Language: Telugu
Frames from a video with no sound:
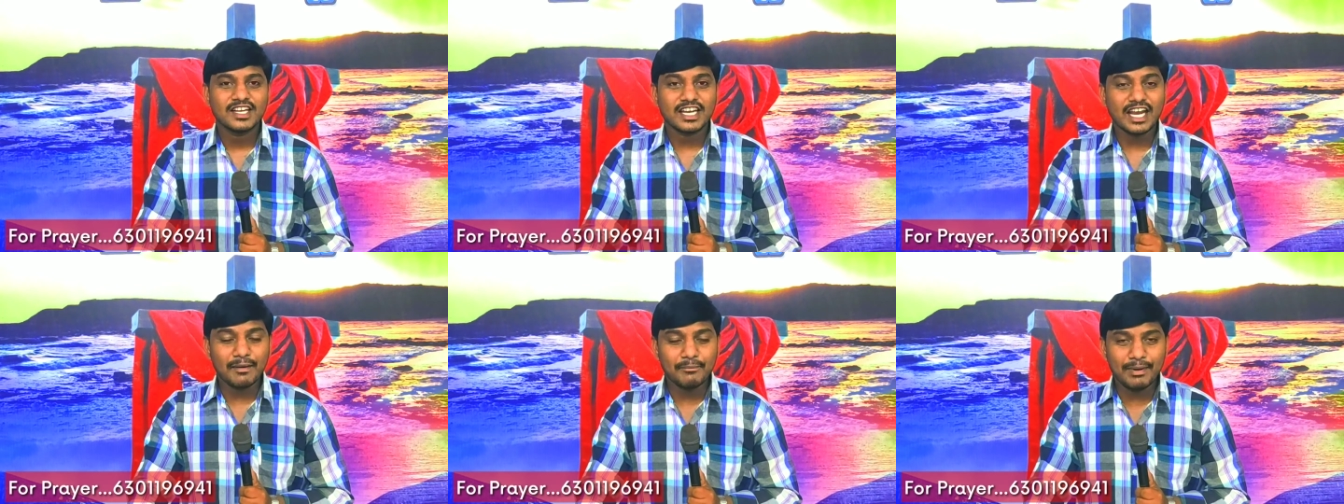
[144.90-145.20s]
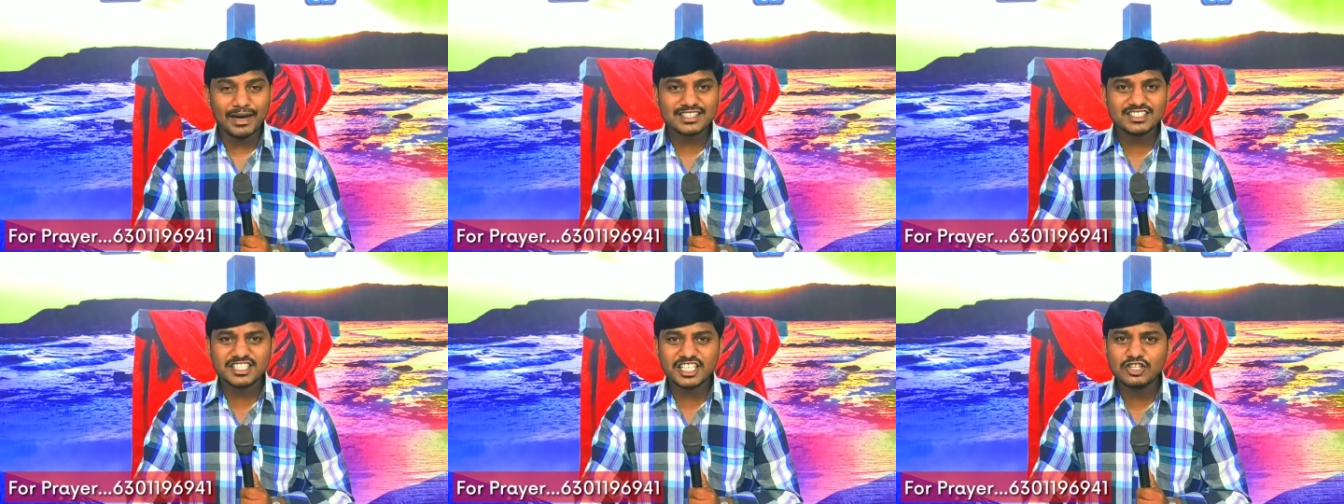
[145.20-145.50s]
నా
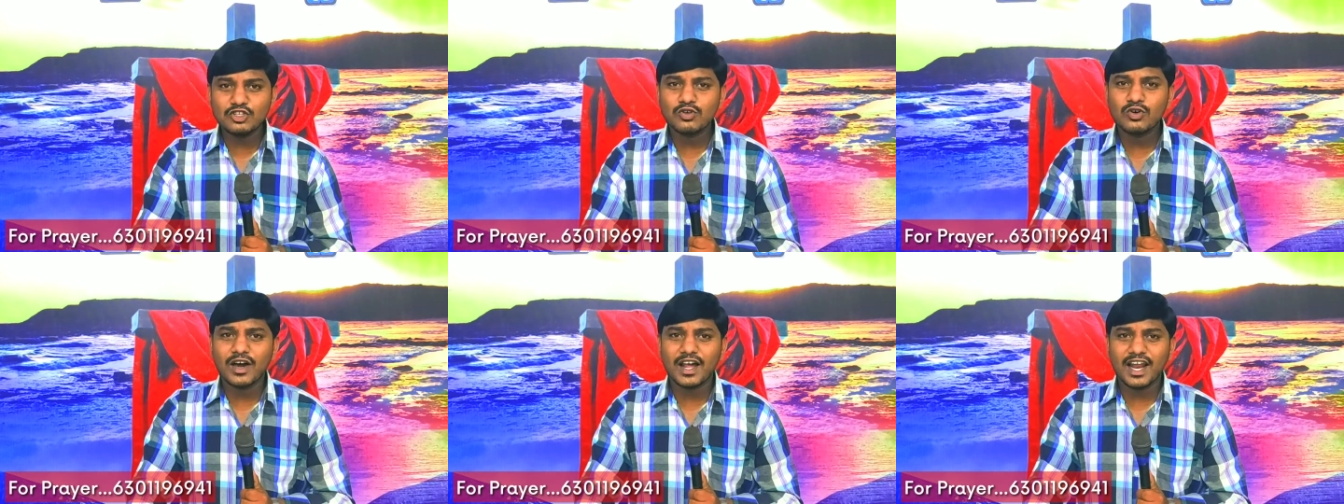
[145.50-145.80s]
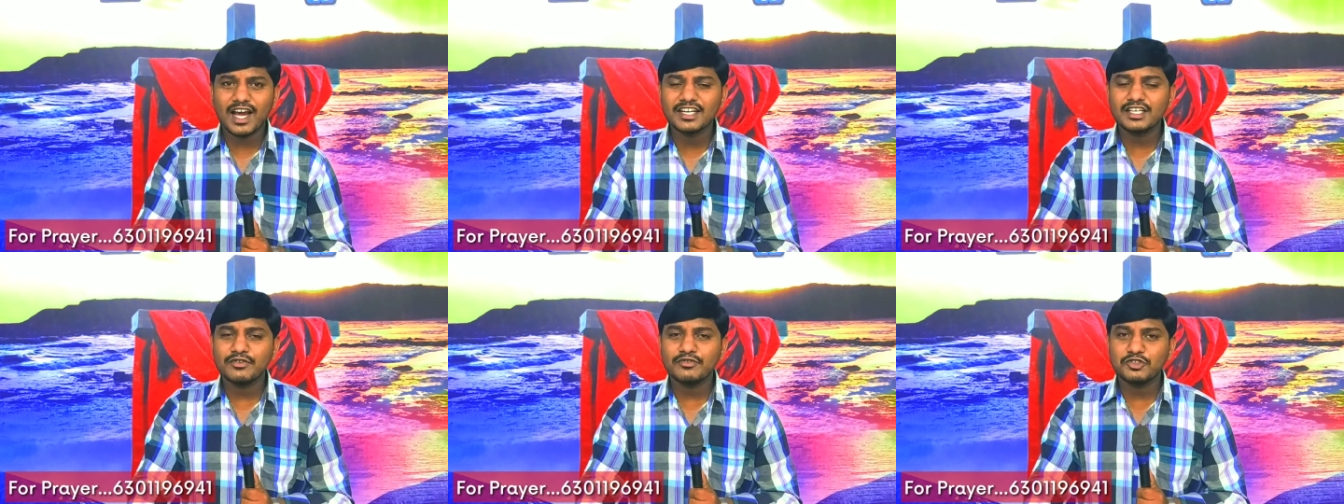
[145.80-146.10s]
భర్త ఎందుకు
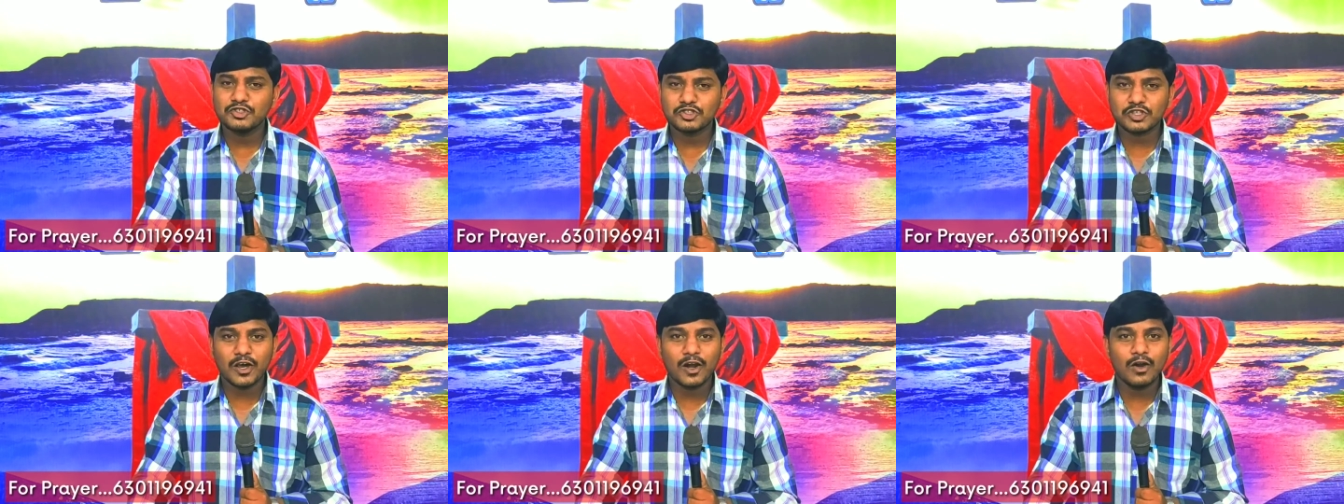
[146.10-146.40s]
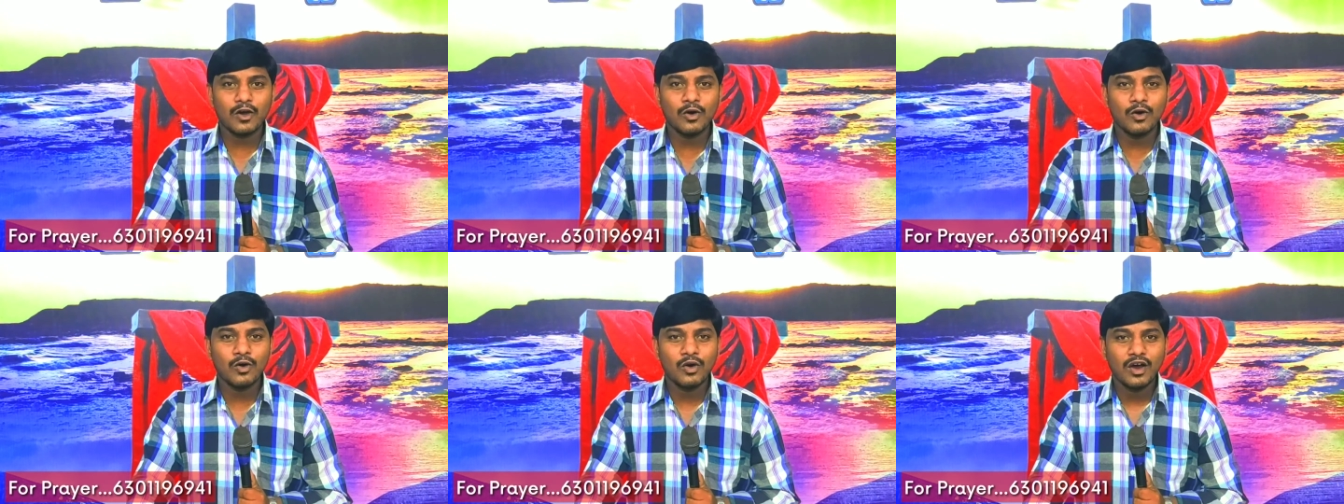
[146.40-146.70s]
అలాంటి
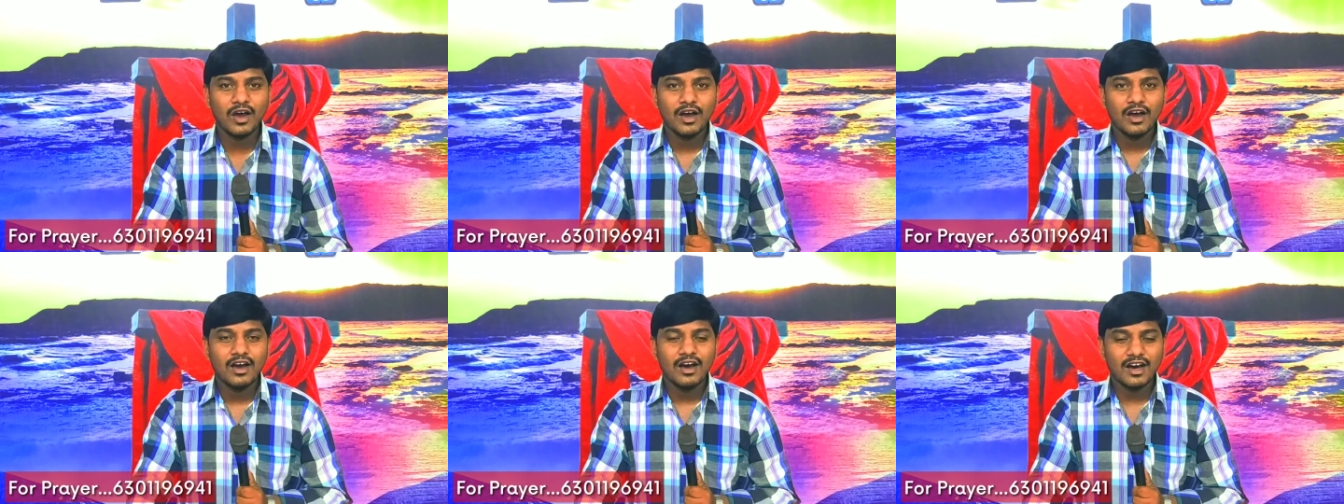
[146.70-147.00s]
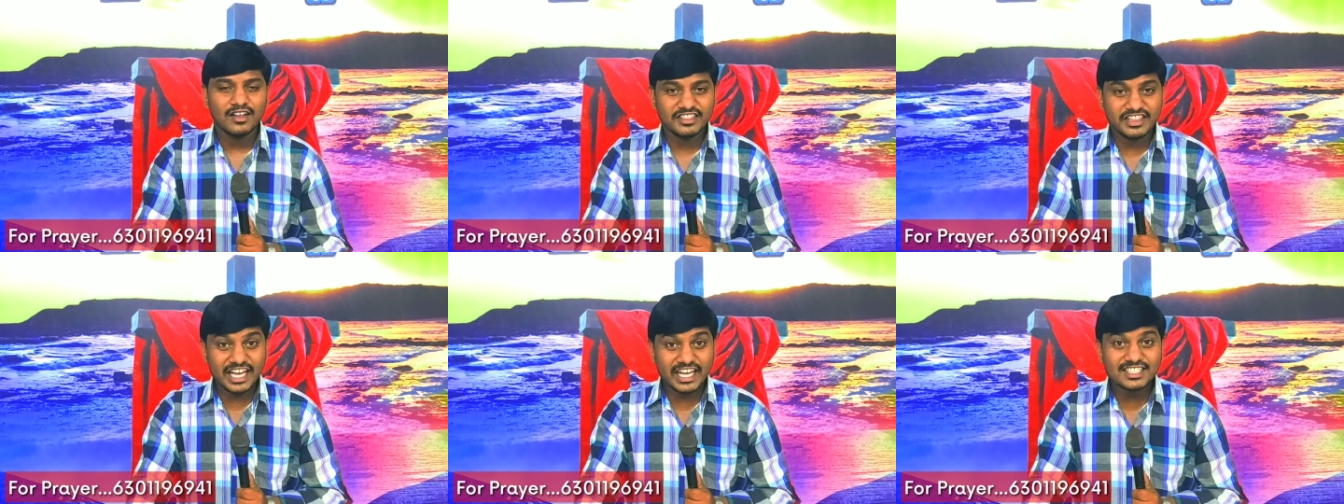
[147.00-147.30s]
విషయాల్లో
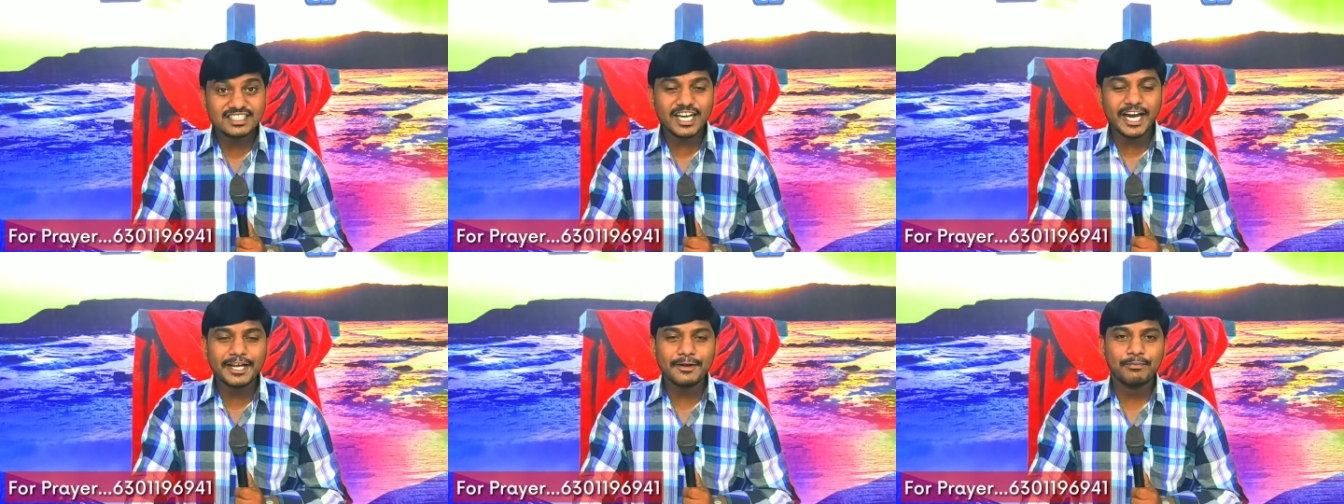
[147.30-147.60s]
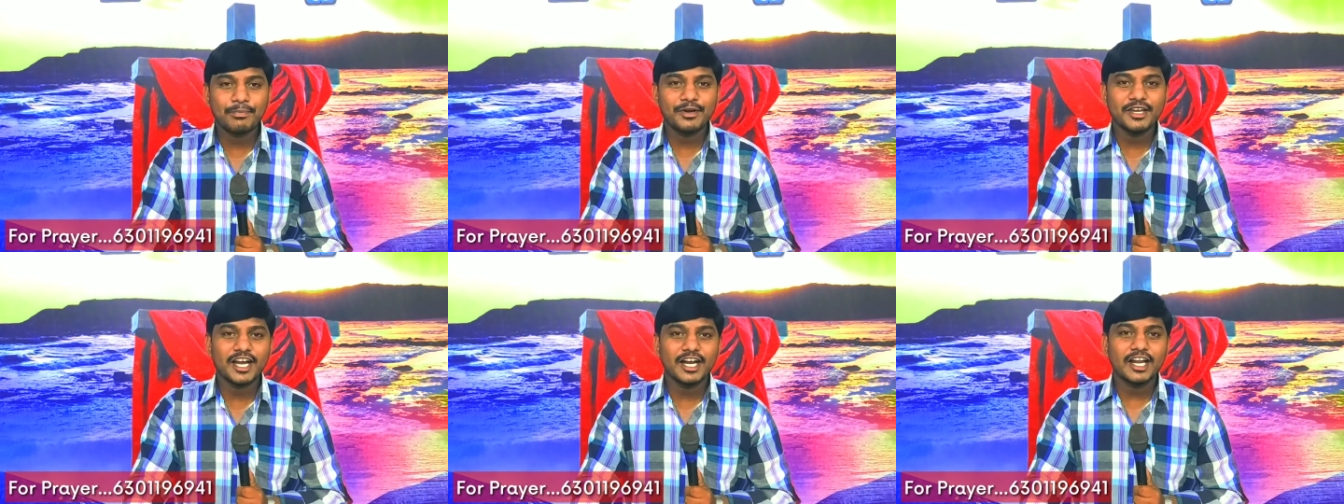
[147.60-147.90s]

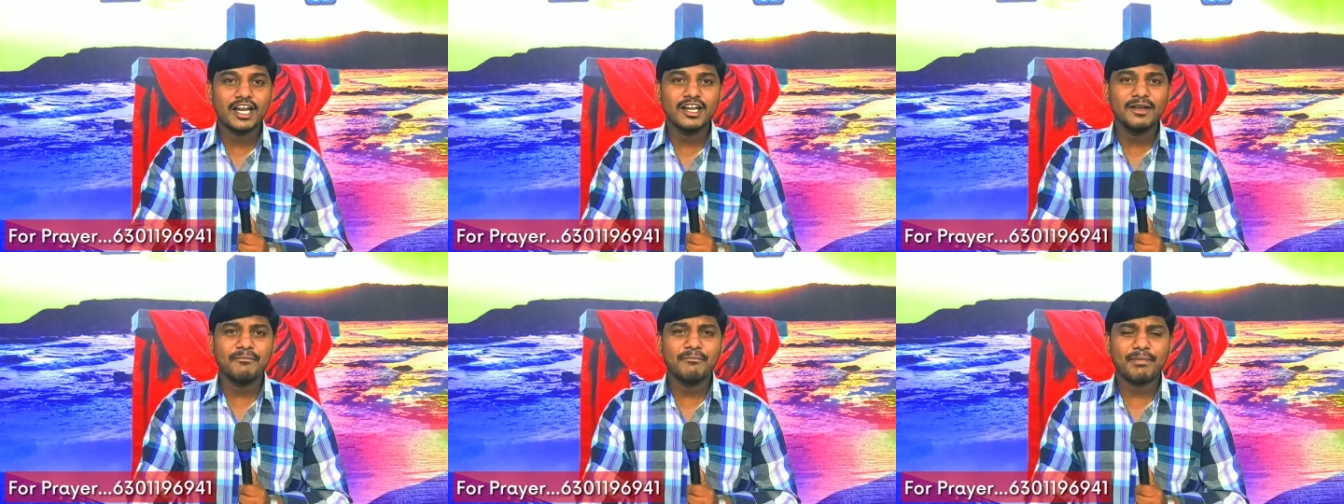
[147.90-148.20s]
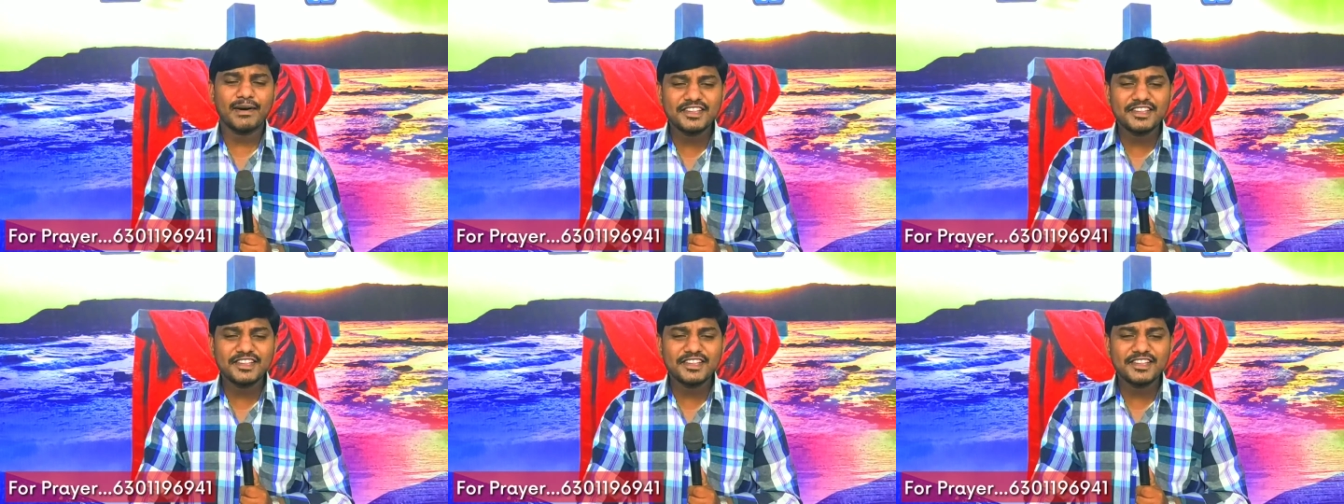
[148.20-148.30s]
దిగజారిపోయాడని